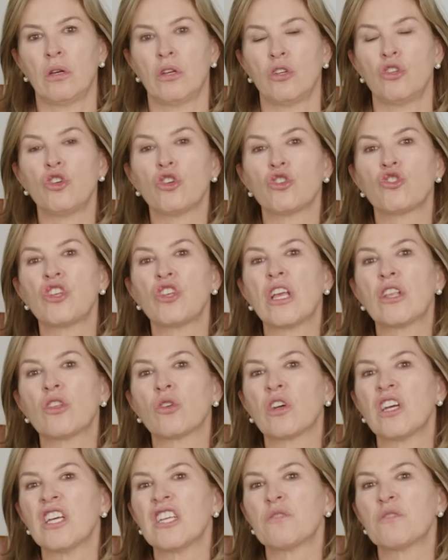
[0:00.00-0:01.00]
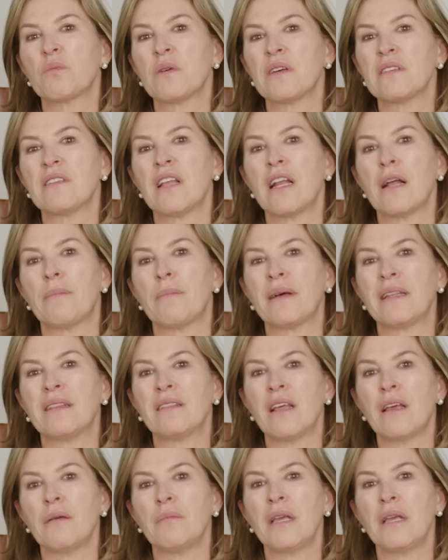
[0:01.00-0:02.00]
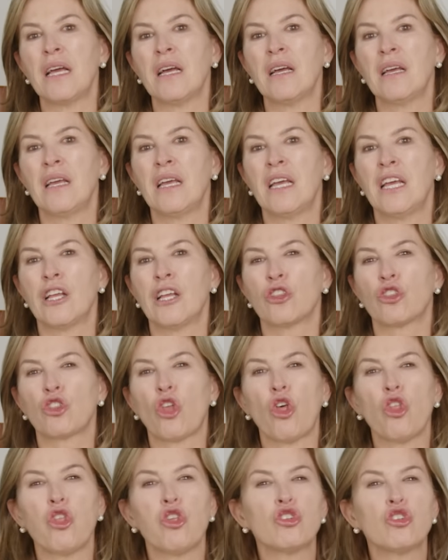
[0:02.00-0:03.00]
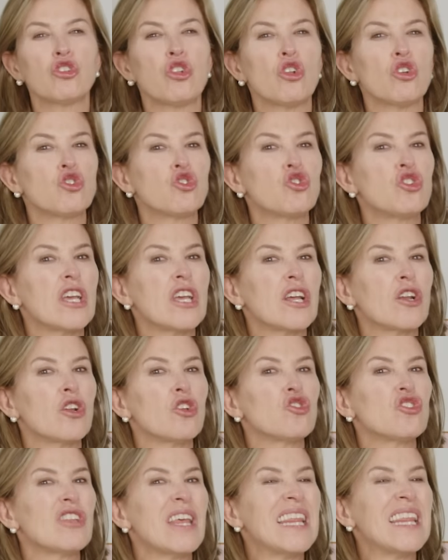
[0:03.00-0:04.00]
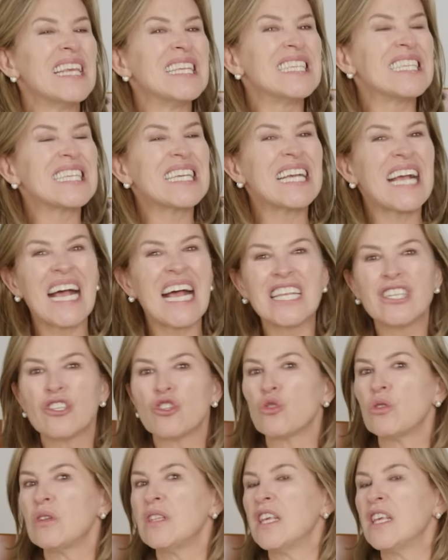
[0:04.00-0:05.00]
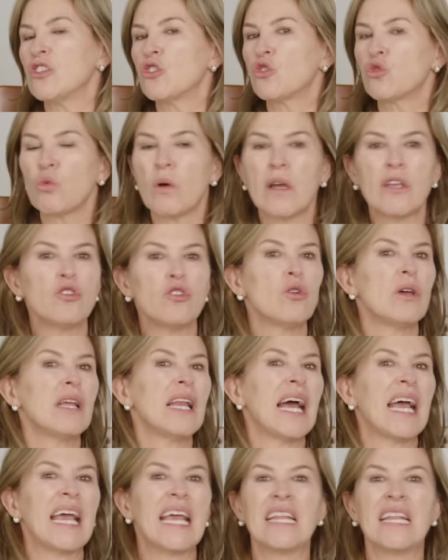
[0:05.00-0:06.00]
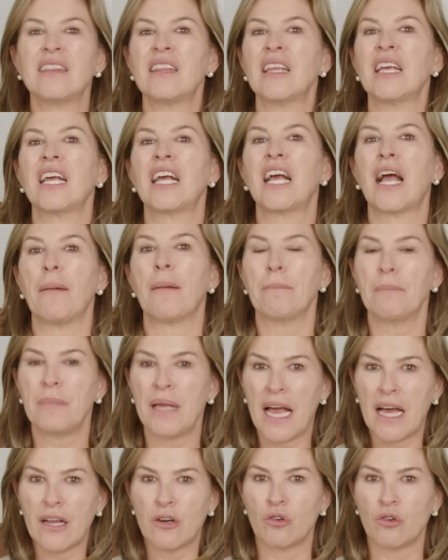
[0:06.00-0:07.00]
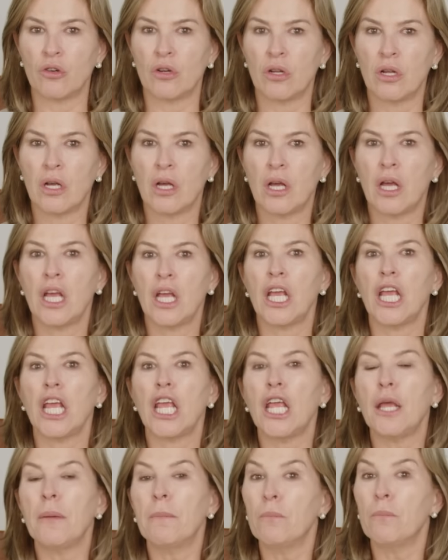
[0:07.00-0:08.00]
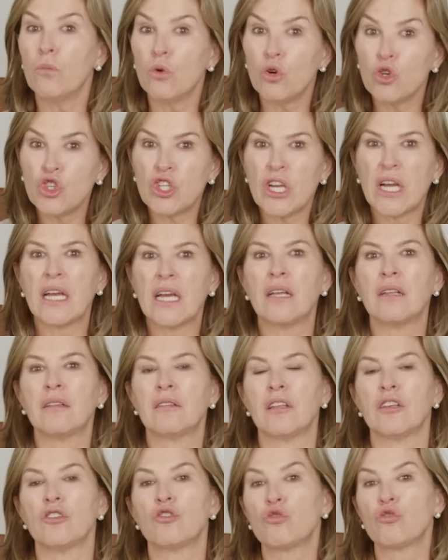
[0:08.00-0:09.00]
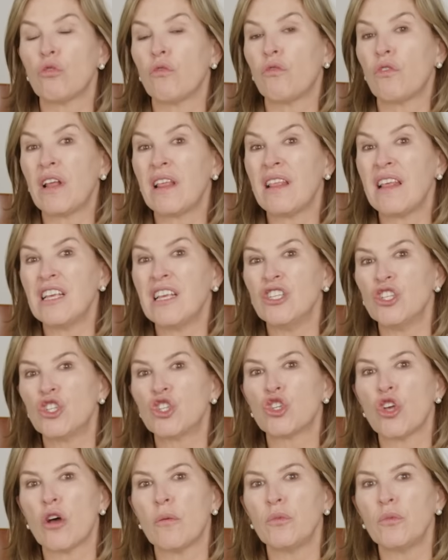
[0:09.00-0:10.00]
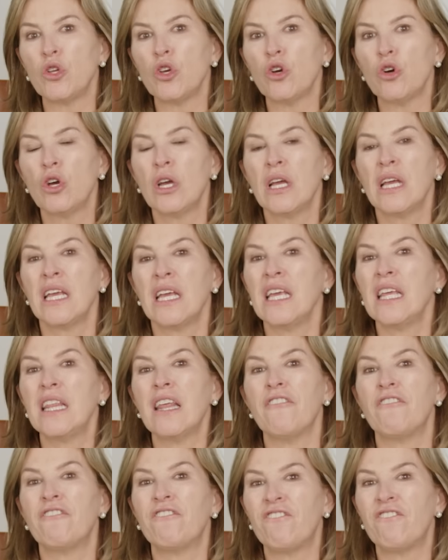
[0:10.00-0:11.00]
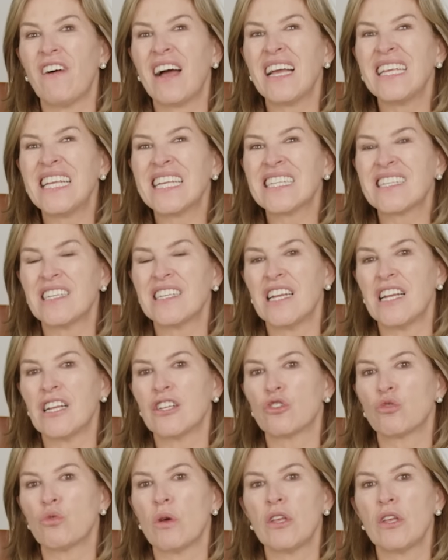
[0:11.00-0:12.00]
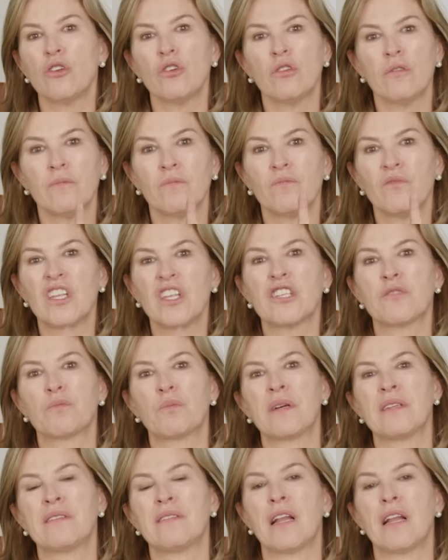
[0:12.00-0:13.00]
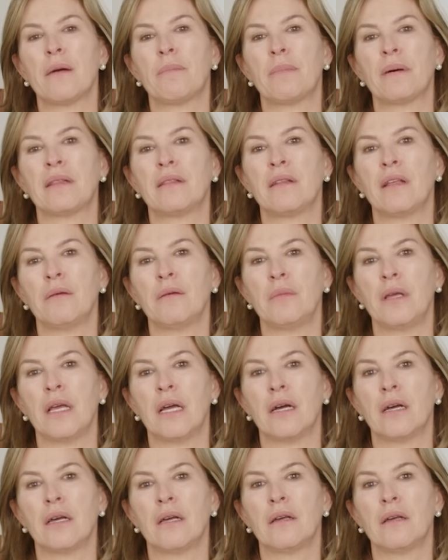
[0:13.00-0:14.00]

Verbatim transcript: Yo siento que después de la pandemia, todos los ciclos de descanso y de sueño de la gente cambiaron y mucha gente sufre de insomnio y de fallas en el sueño después de la pandemia.